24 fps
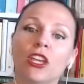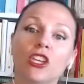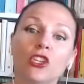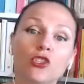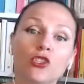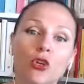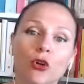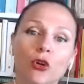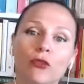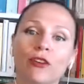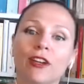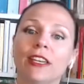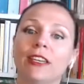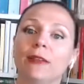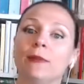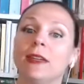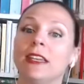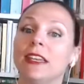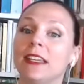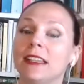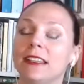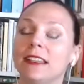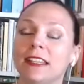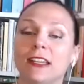i giovani
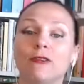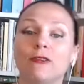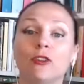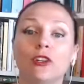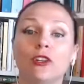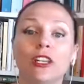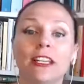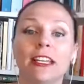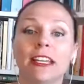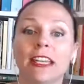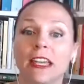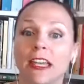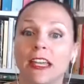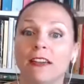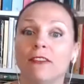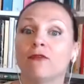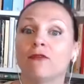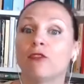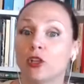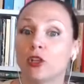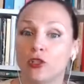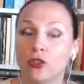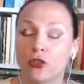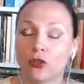meritevoli che
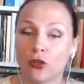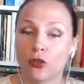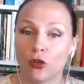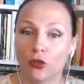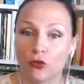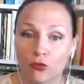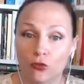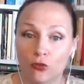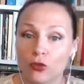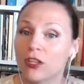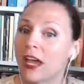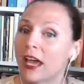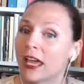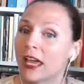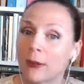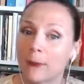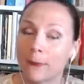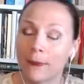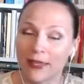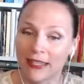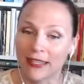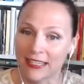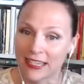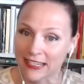vogliono studiare e
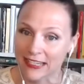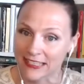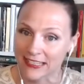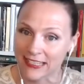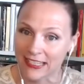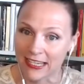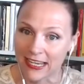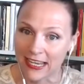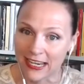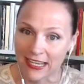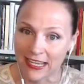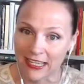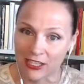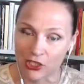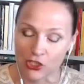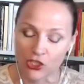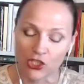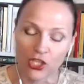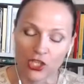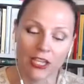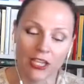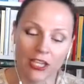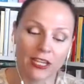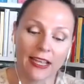impegnarsi nella
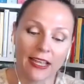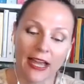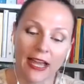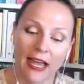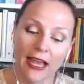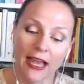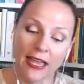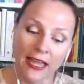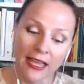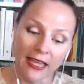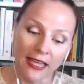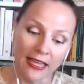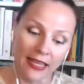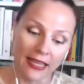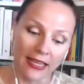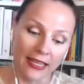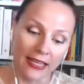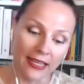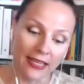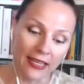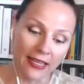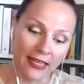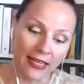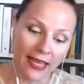ricerca
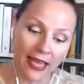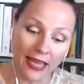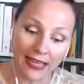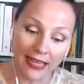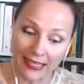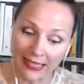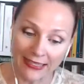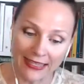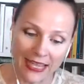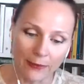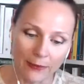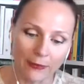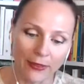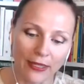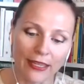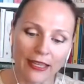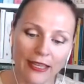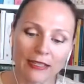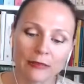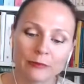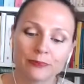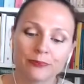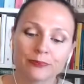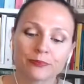eh,
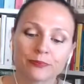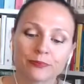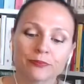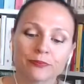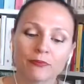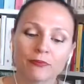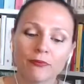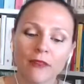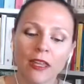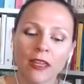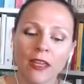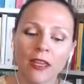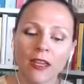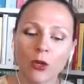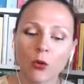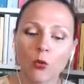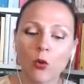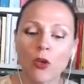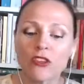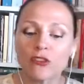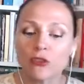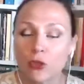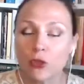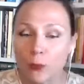accademica. Eh,
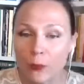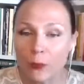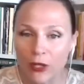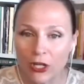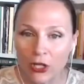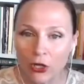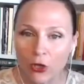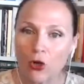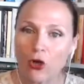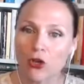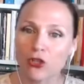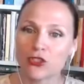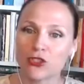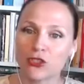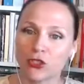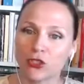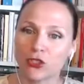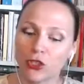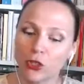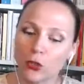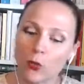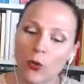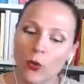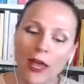questo percorso
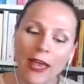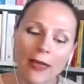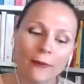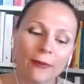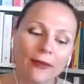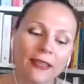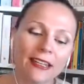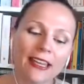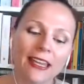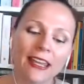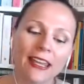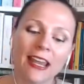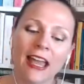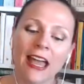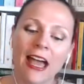di webinar